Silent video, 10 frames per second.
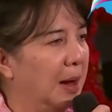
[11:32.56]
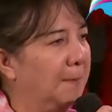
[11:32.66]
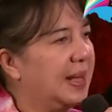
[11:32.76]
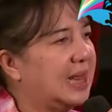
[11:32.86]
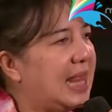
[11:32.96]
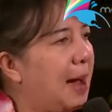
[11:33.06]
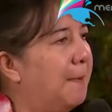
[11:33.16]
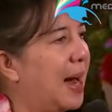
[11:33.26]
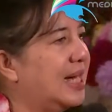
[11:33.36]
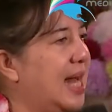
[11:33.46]

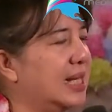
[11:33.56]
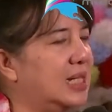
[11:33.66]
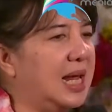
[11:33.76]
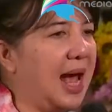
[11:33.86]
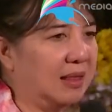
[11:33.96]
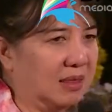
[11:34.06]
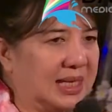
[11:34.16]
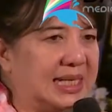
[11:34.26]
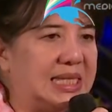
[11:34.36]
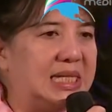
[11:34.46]
betapa dahsyat
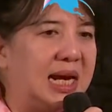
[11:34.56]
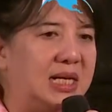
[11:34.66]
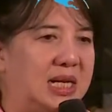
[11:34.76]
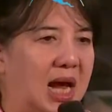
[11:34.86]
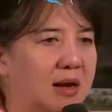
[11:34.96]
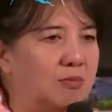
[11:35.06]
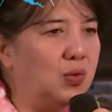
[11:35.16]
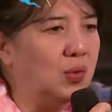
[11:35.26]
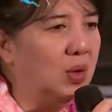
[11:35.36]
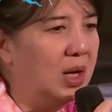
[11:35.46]

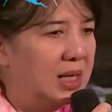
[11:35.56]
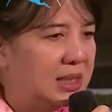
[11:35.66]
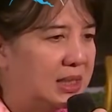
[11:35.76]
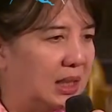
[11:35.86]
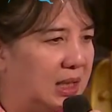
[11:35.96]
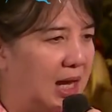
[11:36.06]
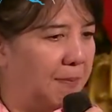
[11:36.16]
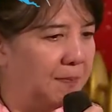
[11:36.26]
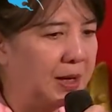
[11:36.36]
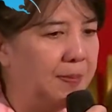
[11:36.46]
kejadianmu setiap
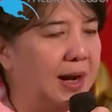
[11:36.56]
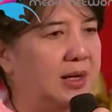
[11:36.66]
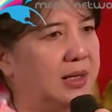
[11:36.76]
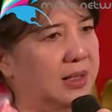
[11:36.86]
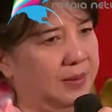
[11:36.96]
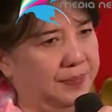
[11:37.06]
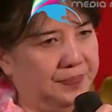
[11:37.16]
pribadi.